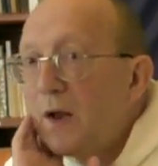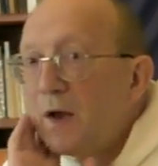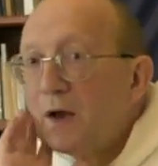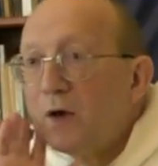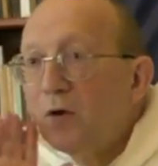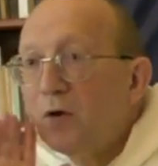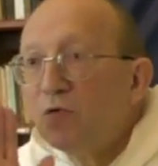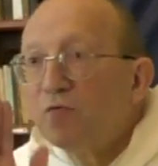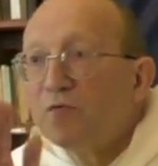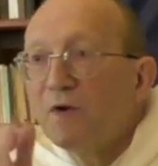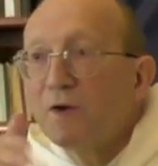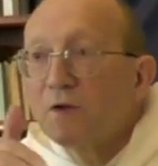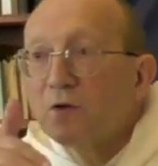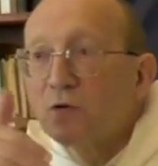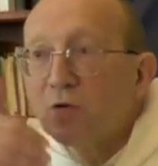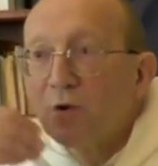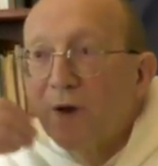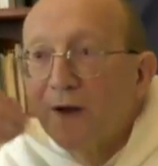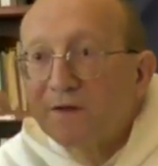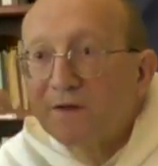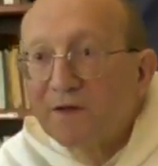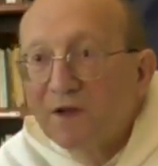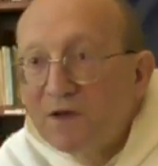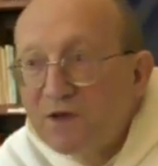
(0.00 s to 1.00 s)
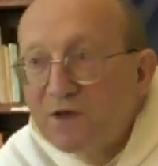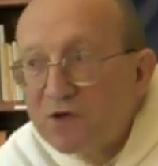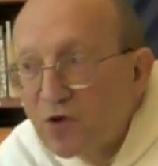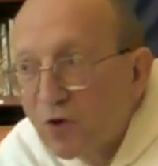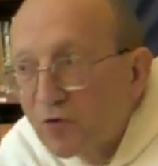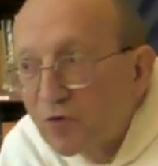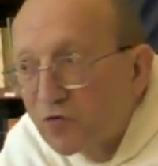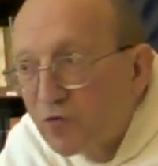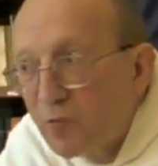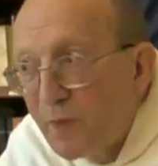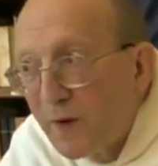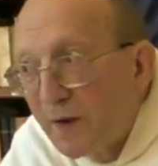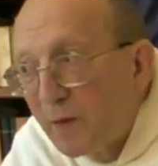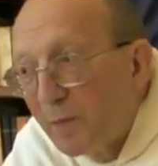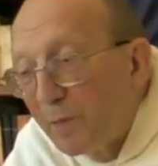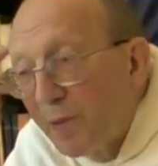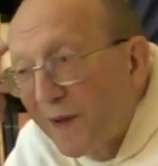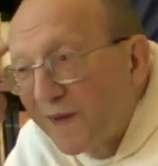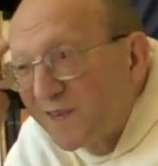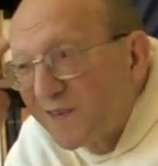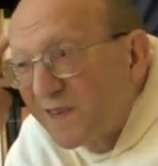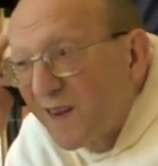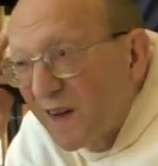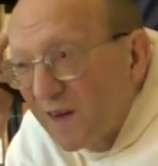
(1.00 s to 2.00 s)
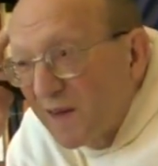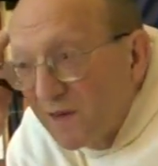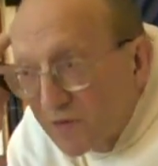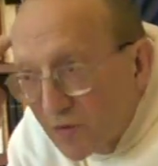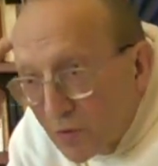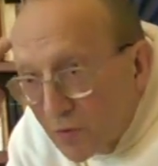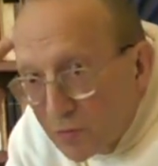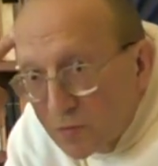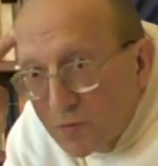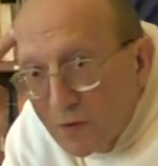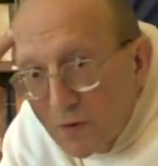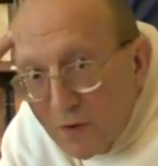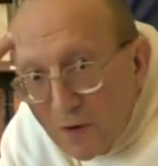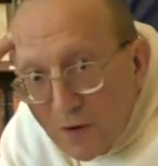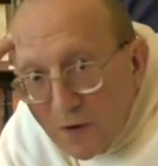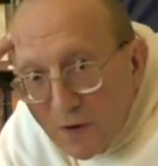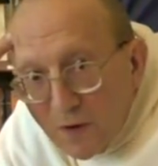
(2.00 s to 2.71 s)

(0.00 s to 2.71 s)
Et le fait que l'intelligence humaine, par sa raison,